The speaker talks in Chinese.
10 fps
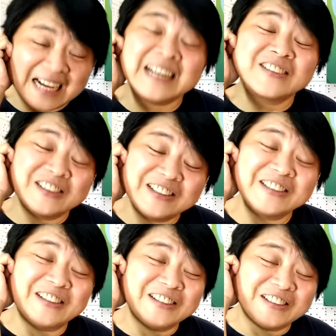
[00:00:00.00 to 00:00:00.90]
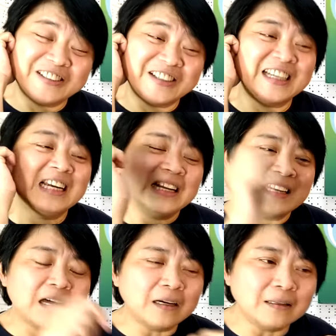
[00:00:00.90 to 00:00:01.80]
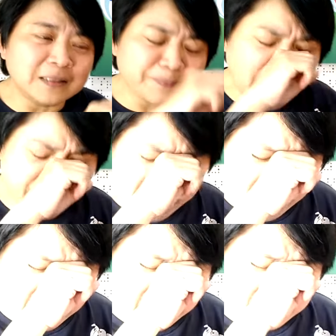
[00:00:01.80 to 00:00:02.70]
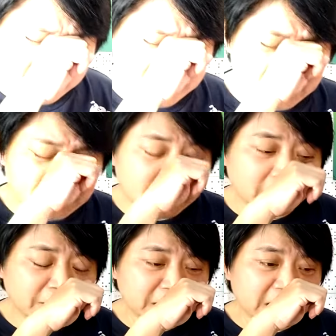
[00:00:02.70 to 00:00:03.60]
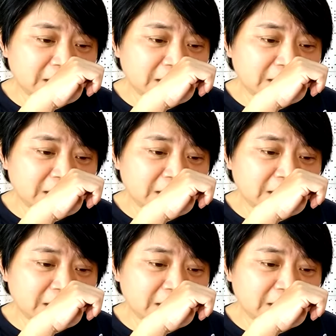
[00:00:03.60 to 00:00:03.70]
啊，对对对对对然后旁边还有一个就是